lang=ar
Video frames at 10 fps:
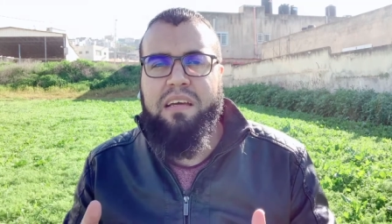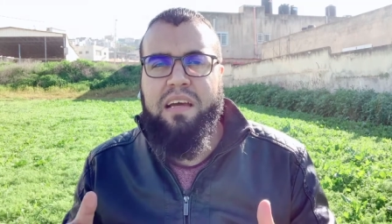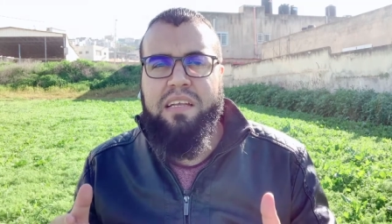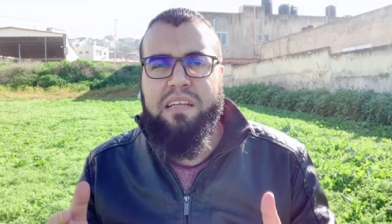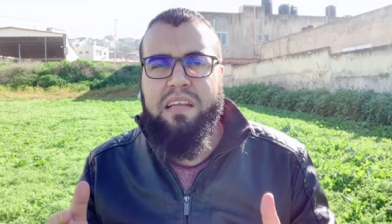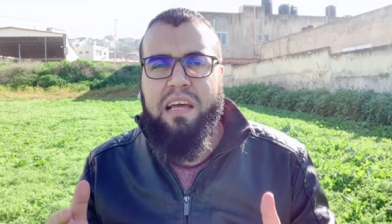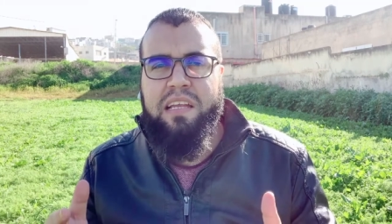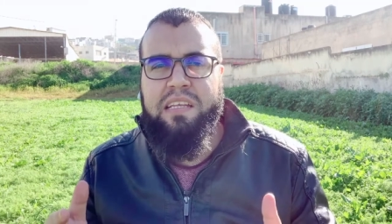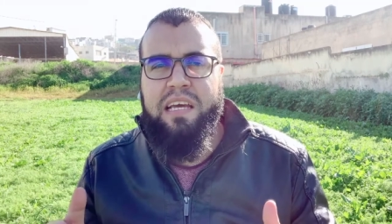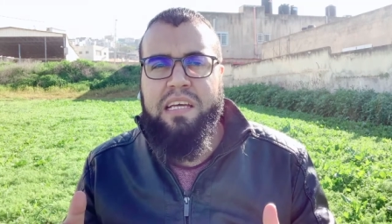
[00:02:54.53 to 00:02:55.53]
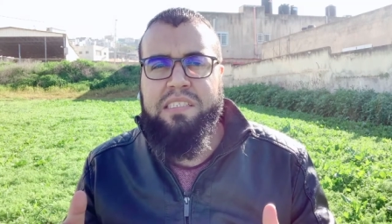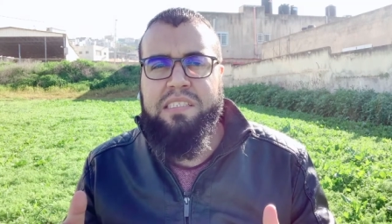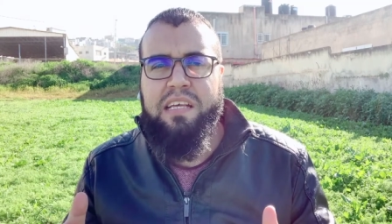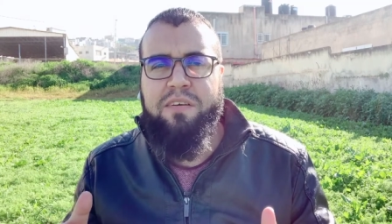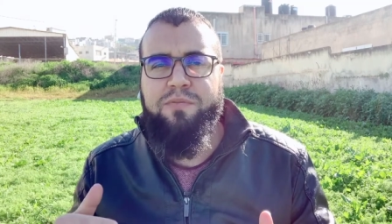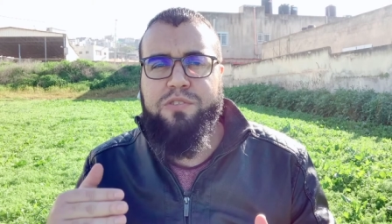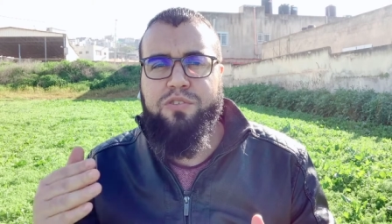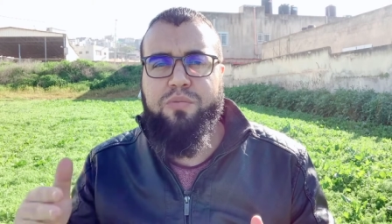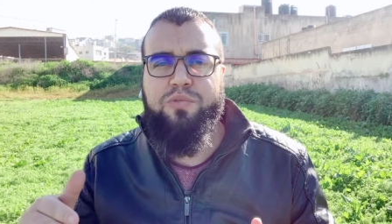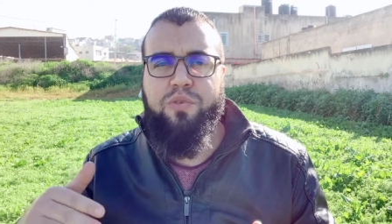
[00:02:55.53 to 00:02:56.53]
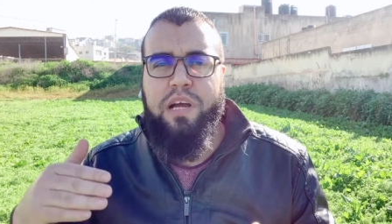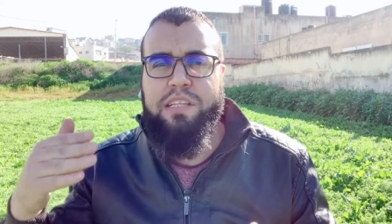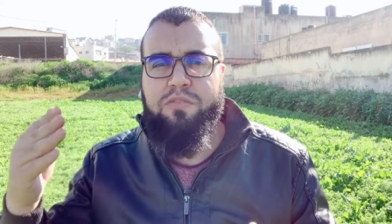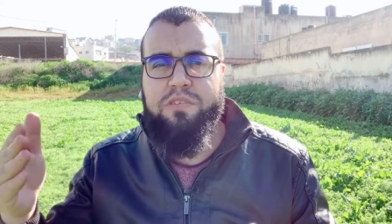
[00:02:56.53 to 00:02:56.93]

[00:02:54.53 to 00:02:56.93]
أن الناس أنفسهم تغادر